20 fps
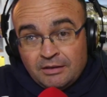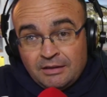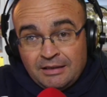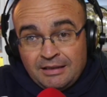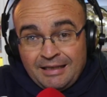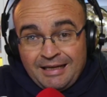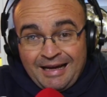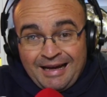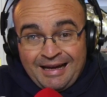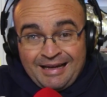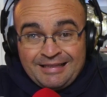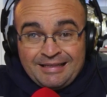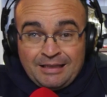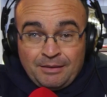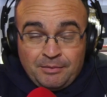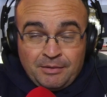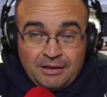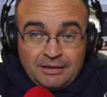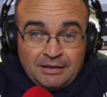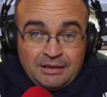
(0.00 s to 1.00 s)
a
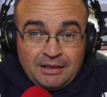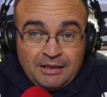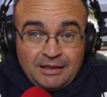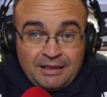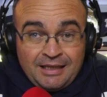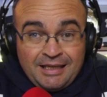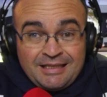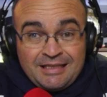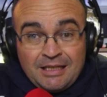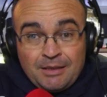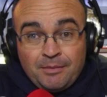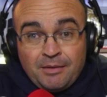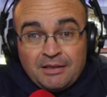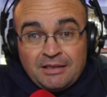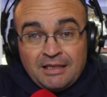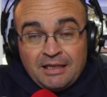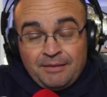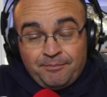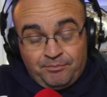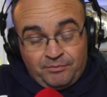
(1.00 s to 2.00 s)
sabiendas de que lleva
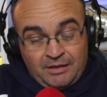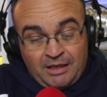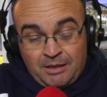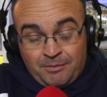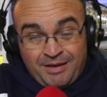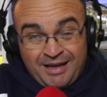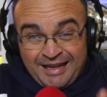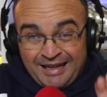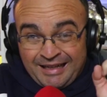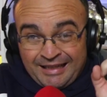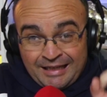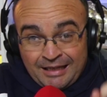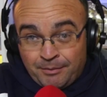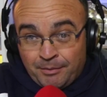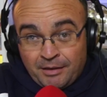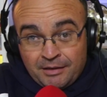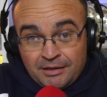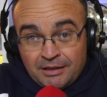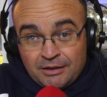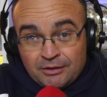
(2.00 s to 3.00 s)
ya, además
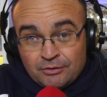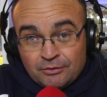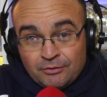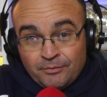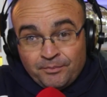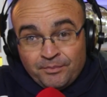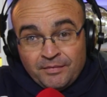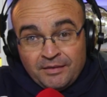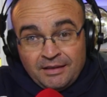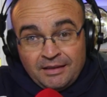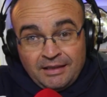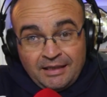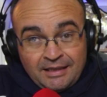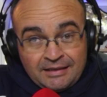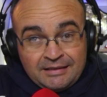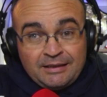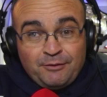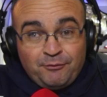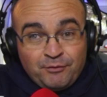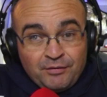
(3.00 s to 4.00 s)
clavadito,
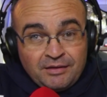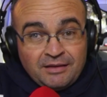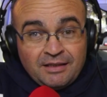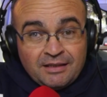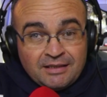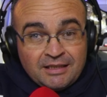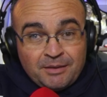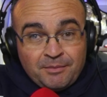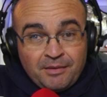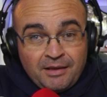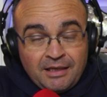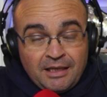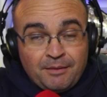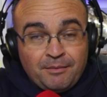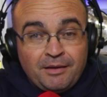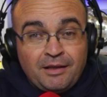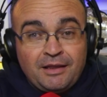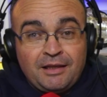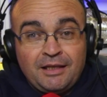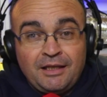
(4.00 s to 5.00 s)
este fin de semana va
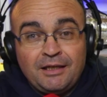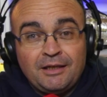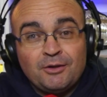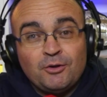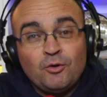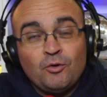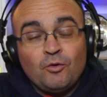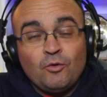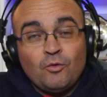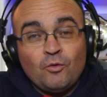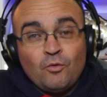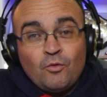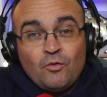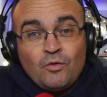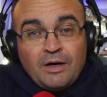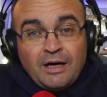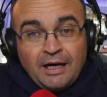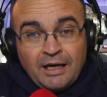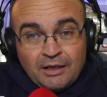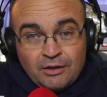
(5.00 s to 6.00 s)
a ser un
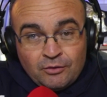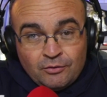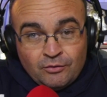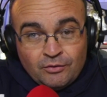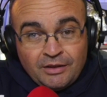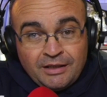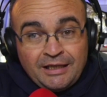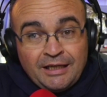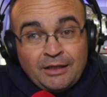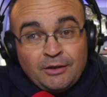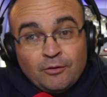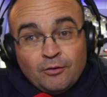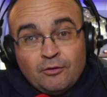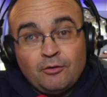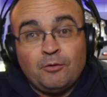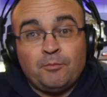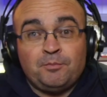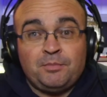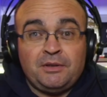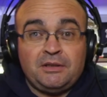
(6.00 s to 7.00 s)
año que no
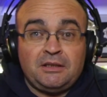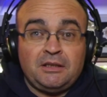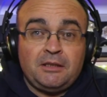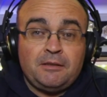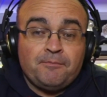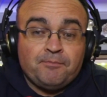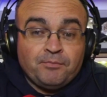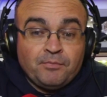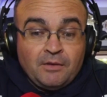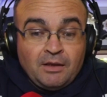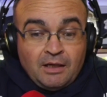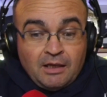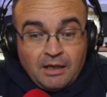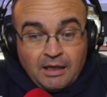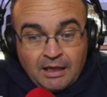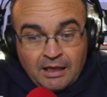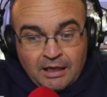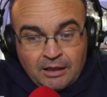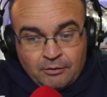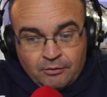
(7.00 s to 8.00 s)
compite,
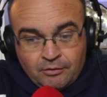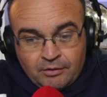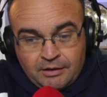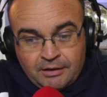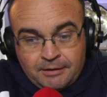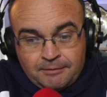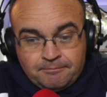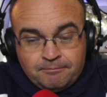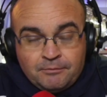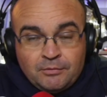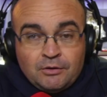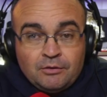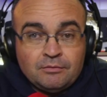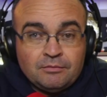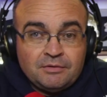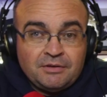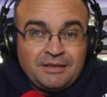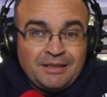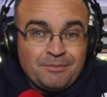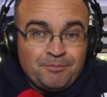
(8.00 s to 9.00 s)
algo que, bueno,
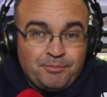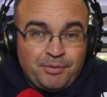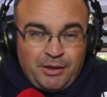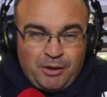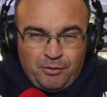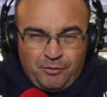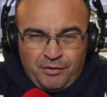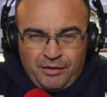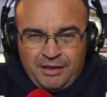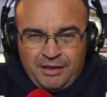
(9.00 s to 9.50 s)
siempre nos deja